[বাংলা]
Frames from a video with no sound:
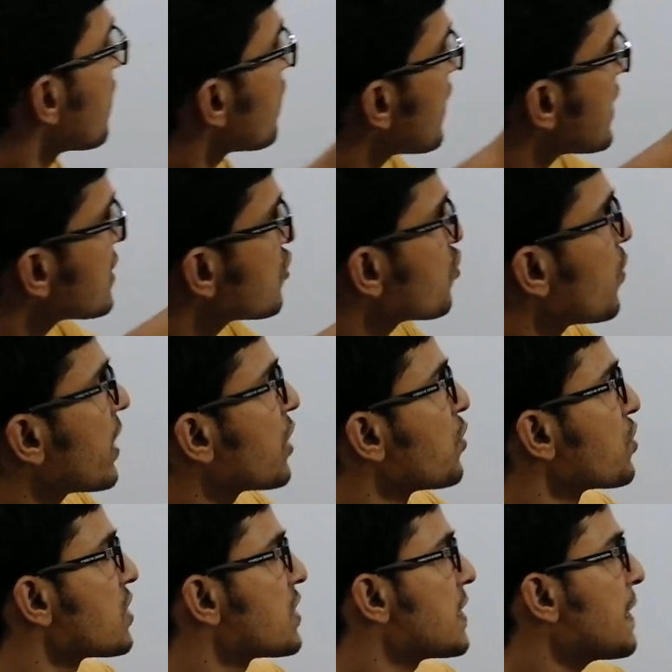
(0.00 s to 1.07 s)
ফার্স্ট ওয়ান
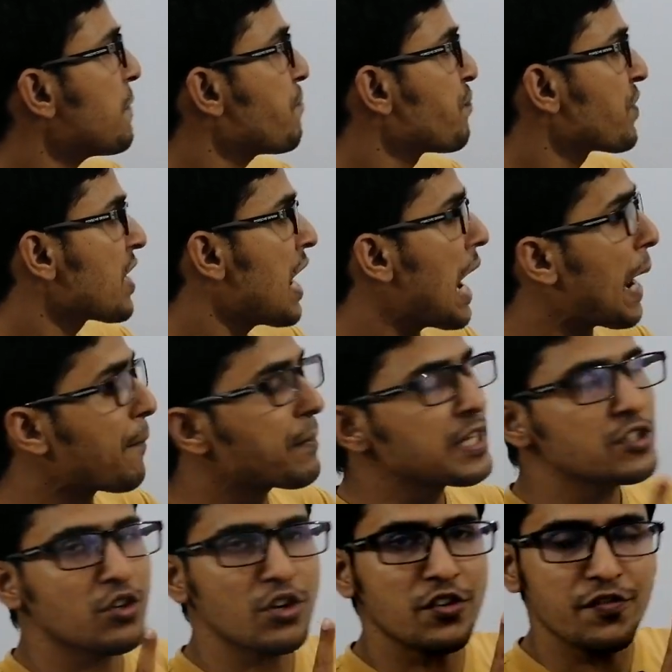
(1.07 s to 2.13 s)
হচ্ছে আমরা
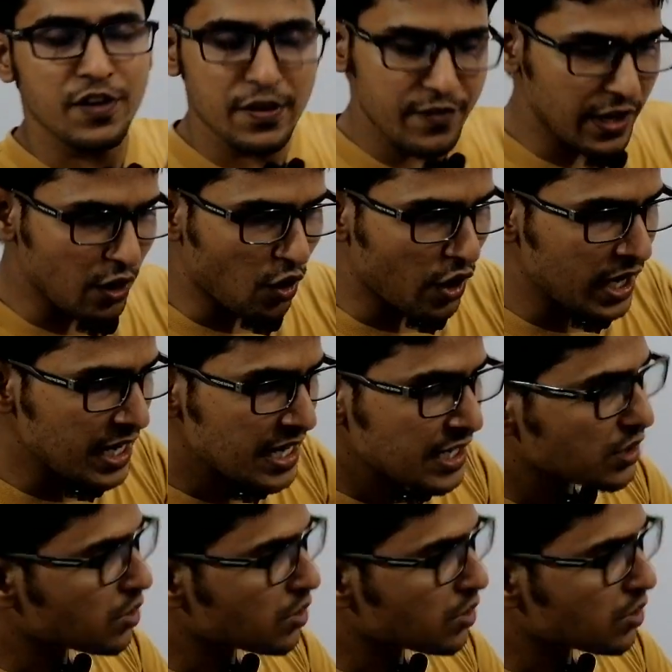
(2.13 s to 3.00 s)
যখন ফিভার হয়